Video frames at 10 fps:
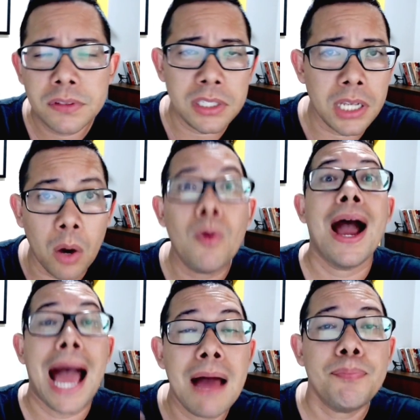se não
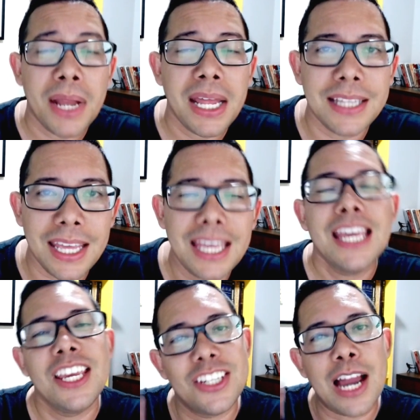aprender
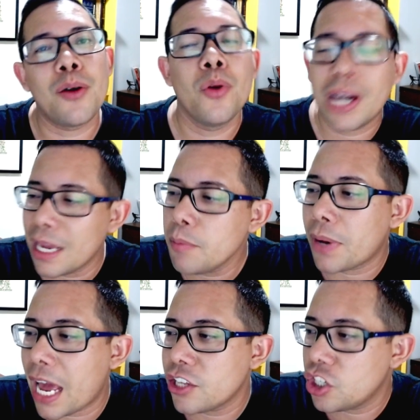e já colocar em
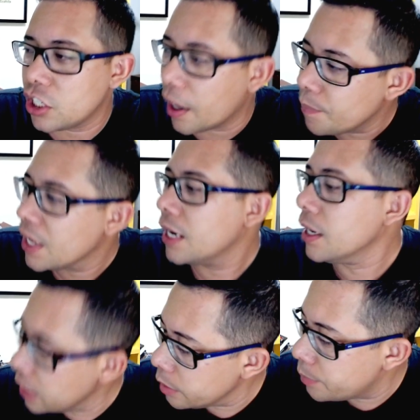prática
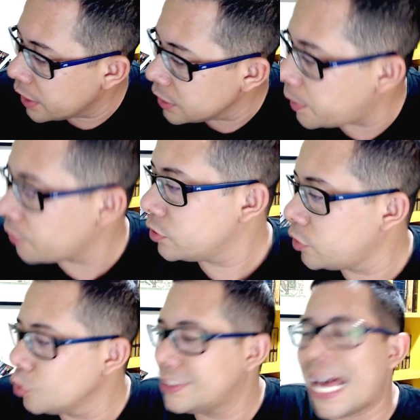libras para você
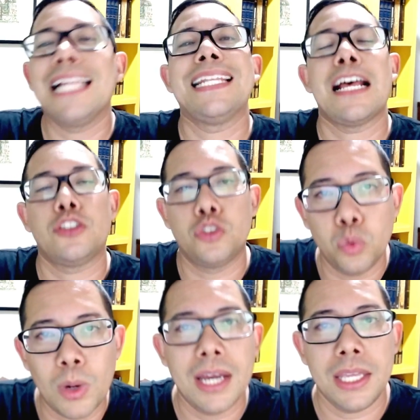usar na
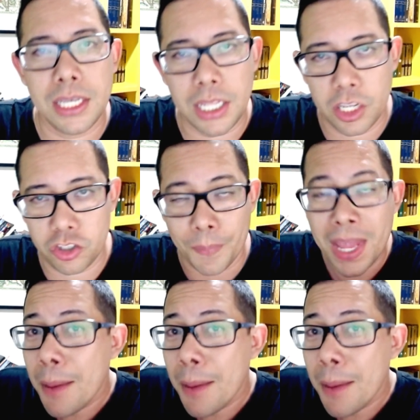sua igreja.